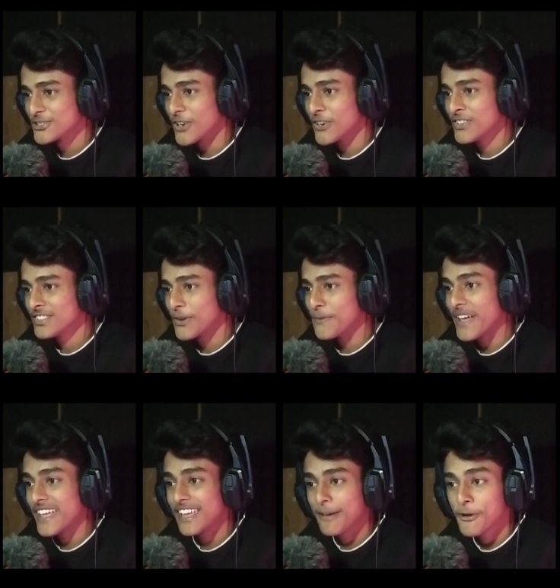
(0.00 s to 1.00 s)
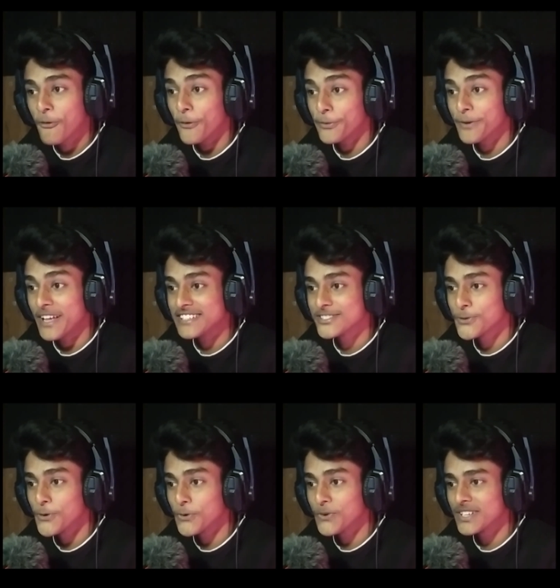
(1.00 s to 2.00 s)
চলো তোমরা এই গেমে কতটা
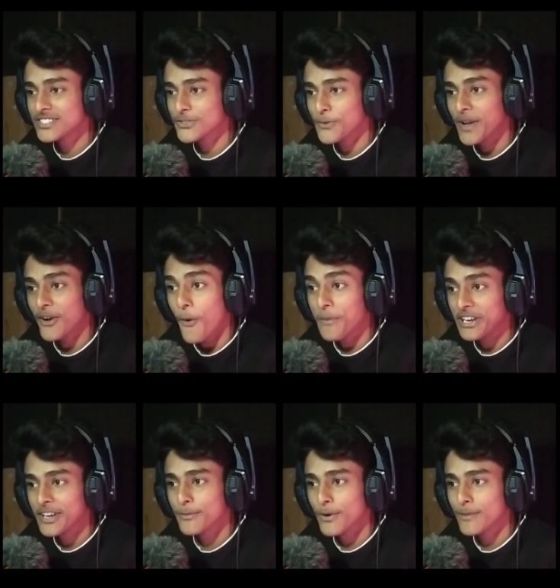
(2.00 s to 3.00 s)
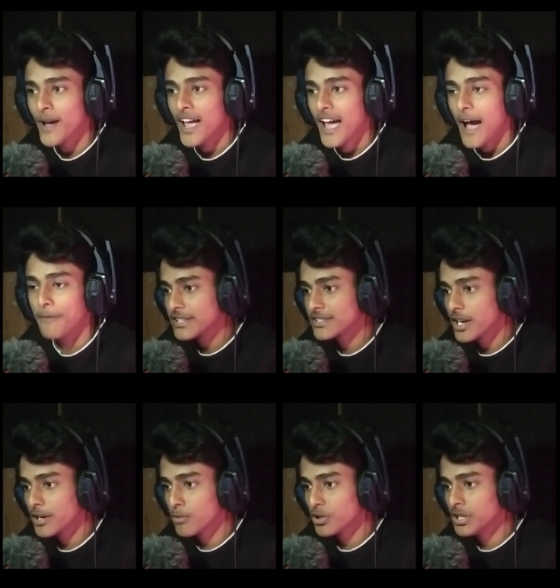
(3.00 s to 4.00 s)
স্কোর করেছো তোমরা কমেন্টে বলবা
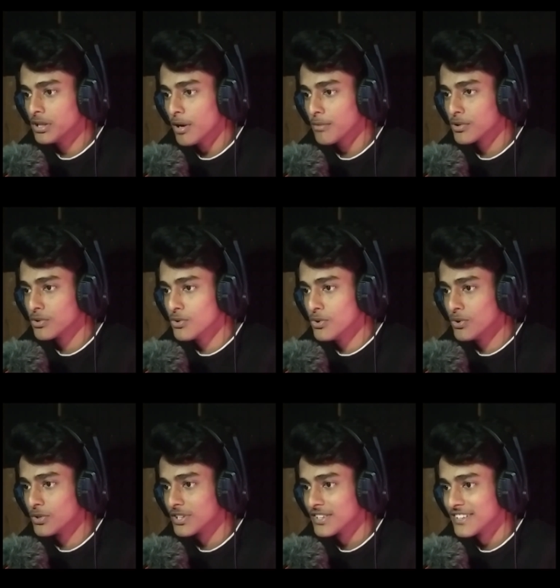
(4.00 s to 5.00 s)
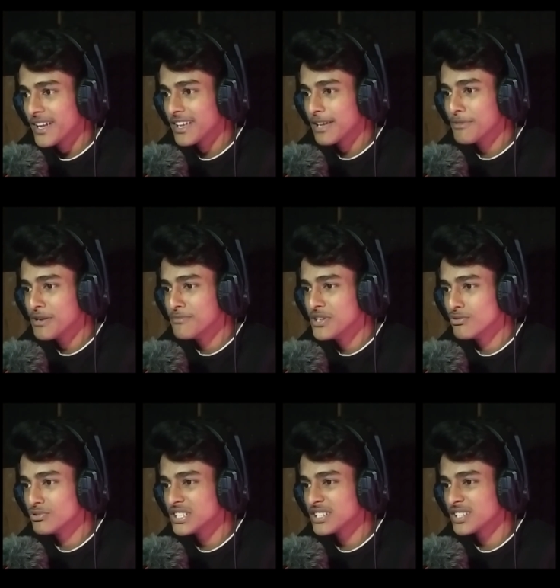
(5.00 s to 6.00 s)
স্কেটবোর্ড নিতে পারবো ডুড ভাই এই গেমের
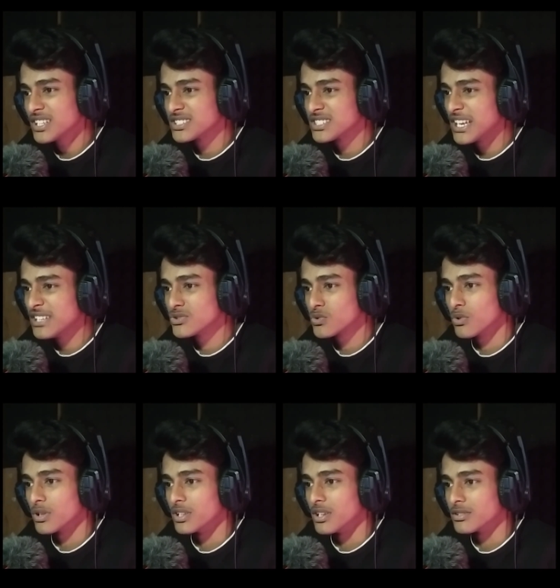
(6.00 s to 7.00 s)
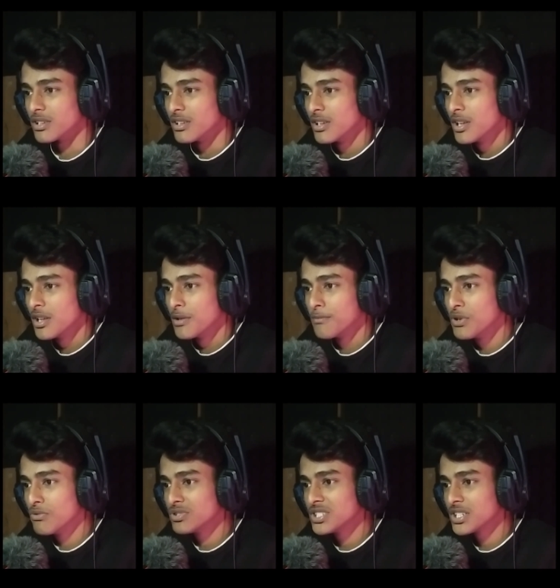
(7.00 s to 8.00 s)
মিউজিকটা চেঞ্জ করে দিয়েছে
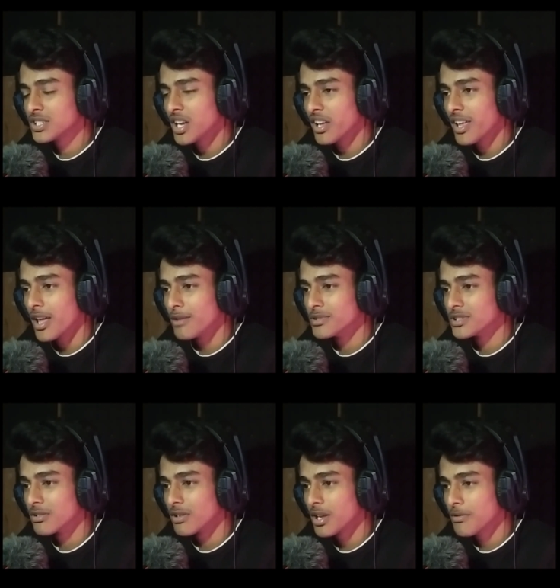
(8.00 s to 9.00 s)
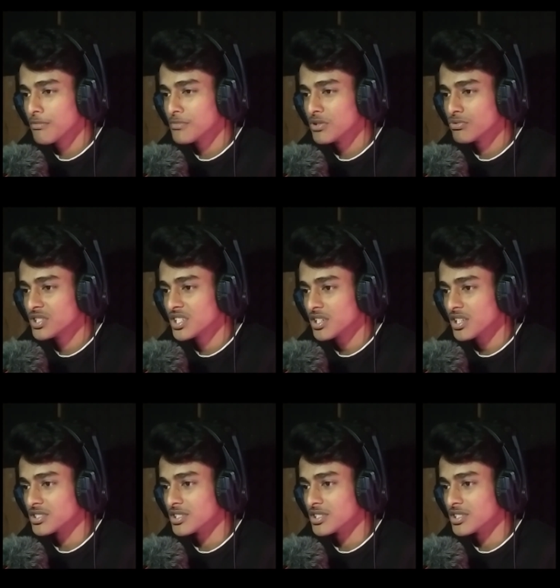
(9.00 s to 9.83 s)
মিউজিকটা আগে হেভি ছিল গেমের মিউজিকটা